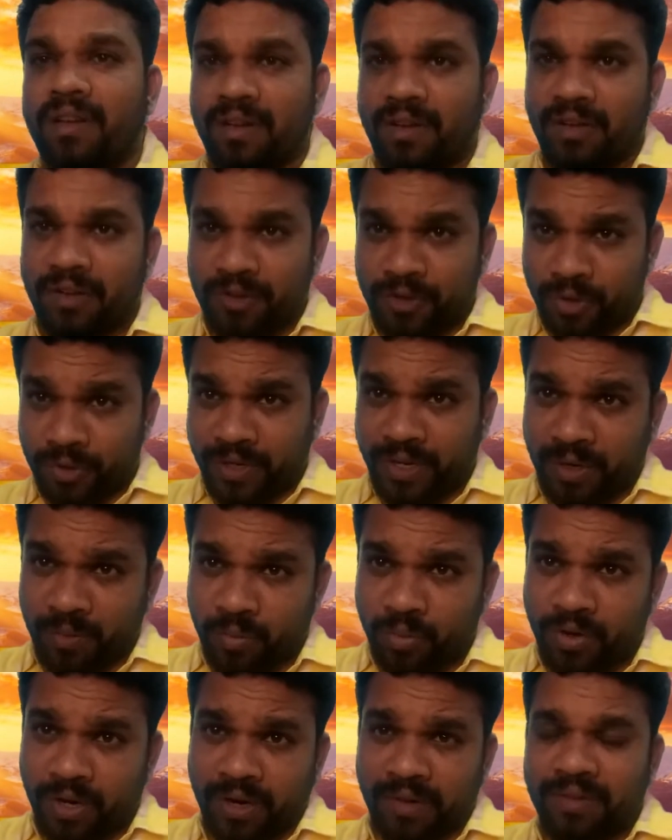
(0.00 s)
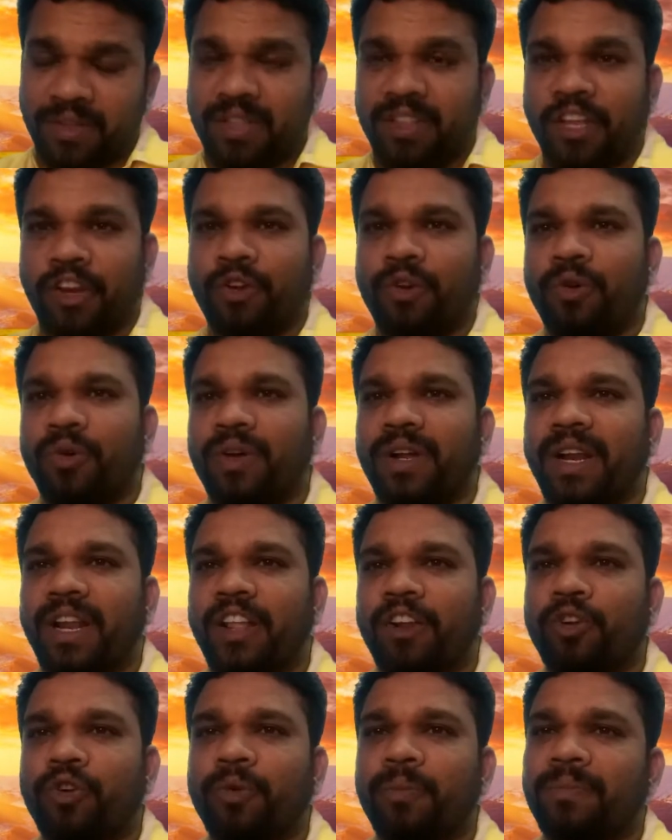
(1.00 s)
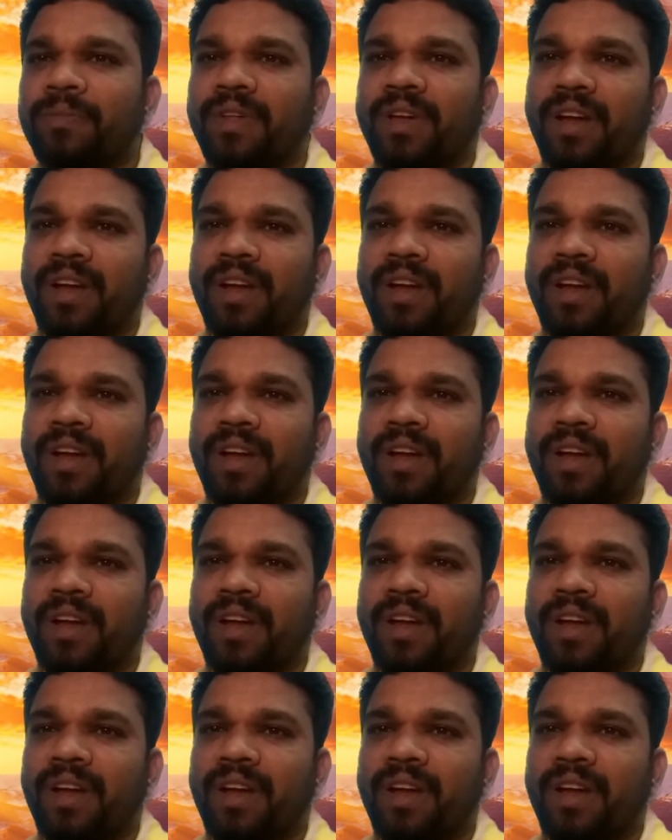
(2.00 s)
நியூட்டின் மூன்றாம் விதி தெரியும் உங்கள் எல்லாருக்கும்